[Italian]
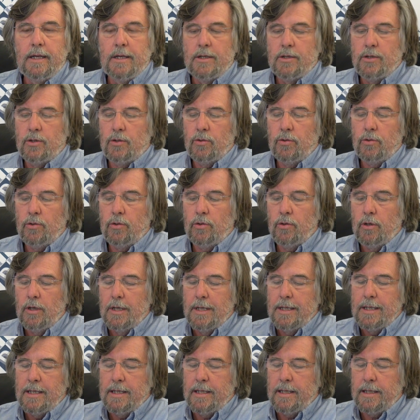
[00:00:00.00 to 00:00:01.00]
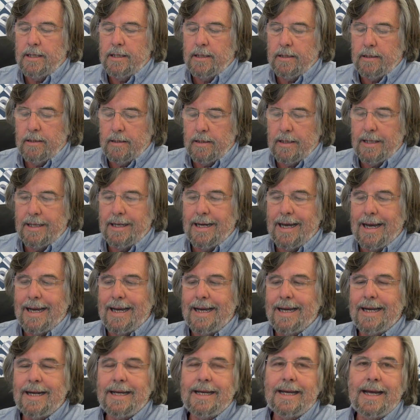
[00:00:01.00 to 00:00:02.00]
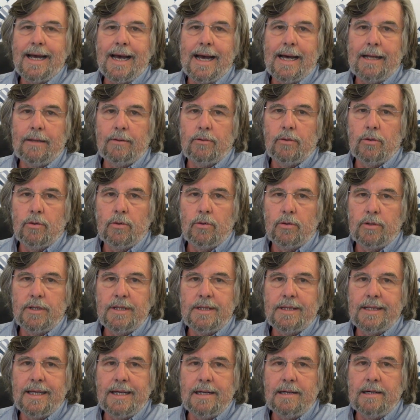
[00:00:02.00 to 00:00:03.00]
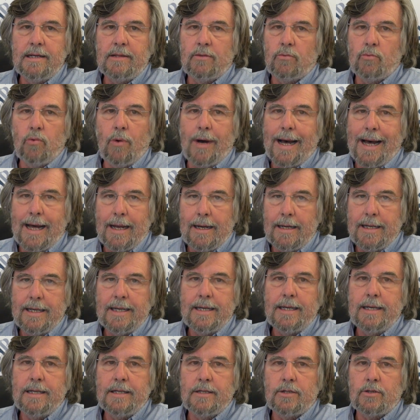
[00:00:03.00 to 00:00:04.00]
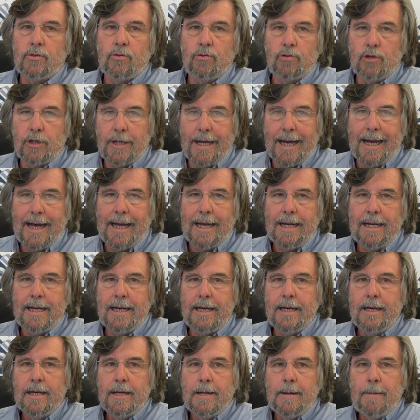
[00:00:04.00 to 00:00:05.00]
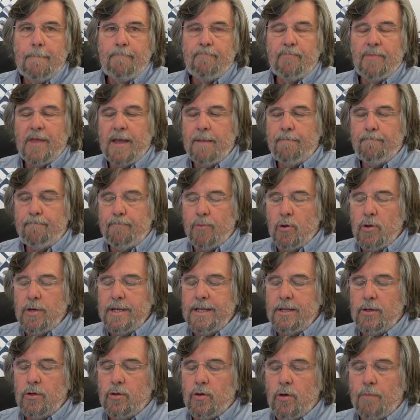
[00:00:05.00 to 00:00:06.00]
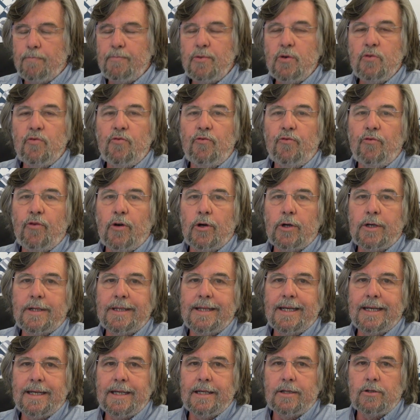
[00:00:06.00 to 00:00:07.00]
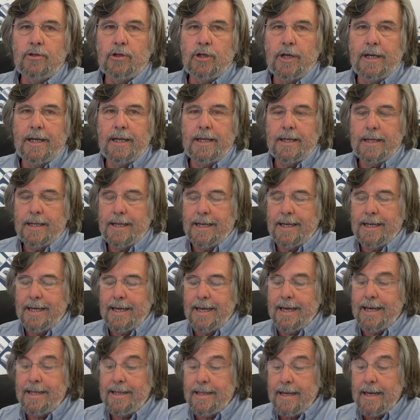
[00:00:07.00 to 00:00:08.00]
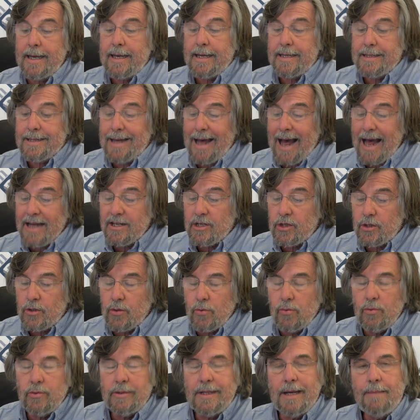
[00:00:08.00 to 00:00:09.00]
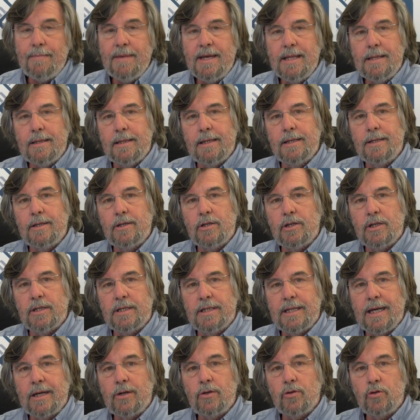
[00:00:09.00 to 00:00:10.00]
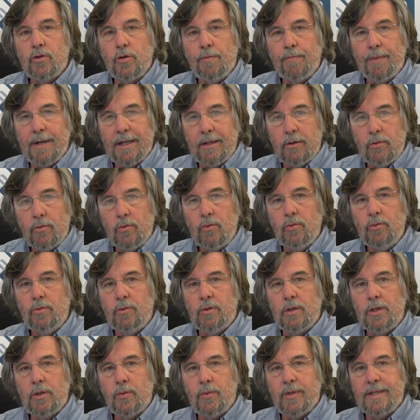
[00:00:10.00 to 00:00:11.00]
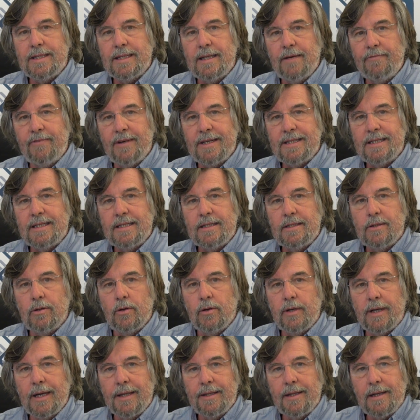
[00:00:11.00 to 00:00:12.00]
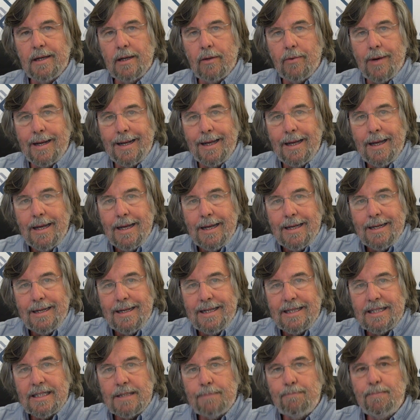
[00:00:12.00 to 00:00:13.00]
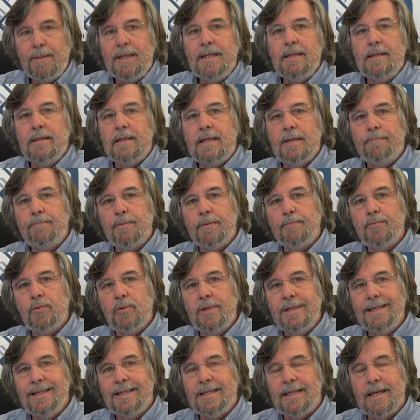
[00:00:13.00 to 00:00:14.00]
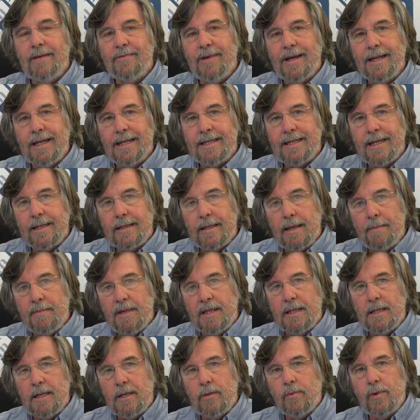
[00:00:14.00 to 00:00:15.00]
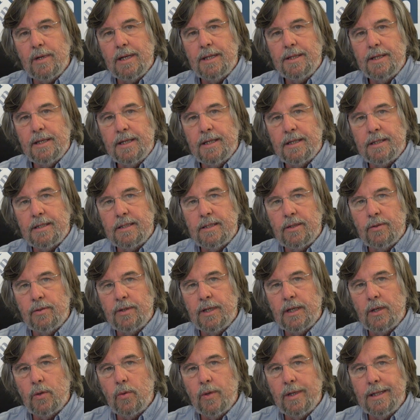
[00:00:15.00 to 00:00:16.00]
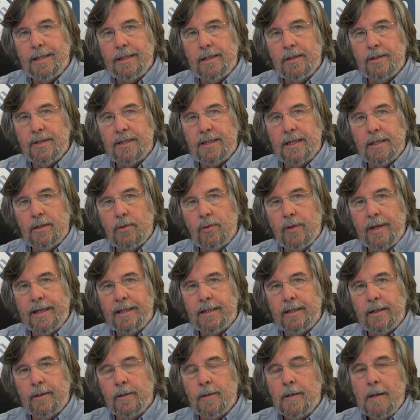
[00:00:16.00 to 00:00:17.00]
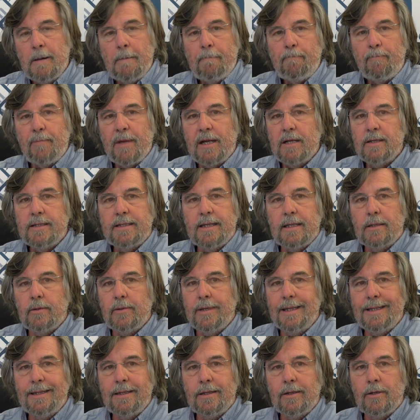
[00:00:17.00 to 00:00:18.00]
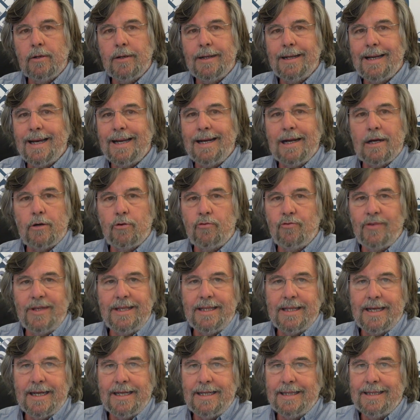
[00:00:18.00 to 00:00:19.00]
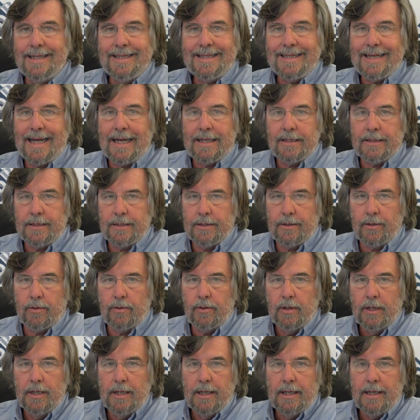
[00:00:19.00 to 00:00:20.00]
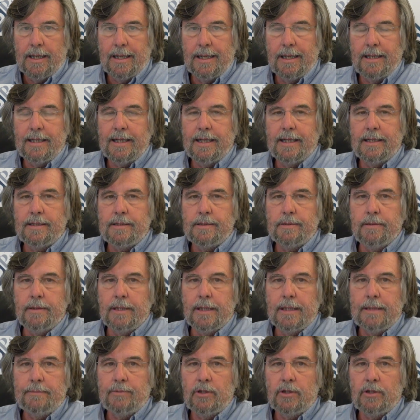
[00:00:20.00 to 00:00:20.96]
Sono eh, l'aggregato intellettuale e sociale e politico più forte che c'è ed è assolutamente necessario, soprattutto in questa fase storica nella quale le spinte populiste vanno esattamente in quella direzione, in quella dello Stato etico, ma lo Stato etico è la rovina, è il disastro, è la negazione della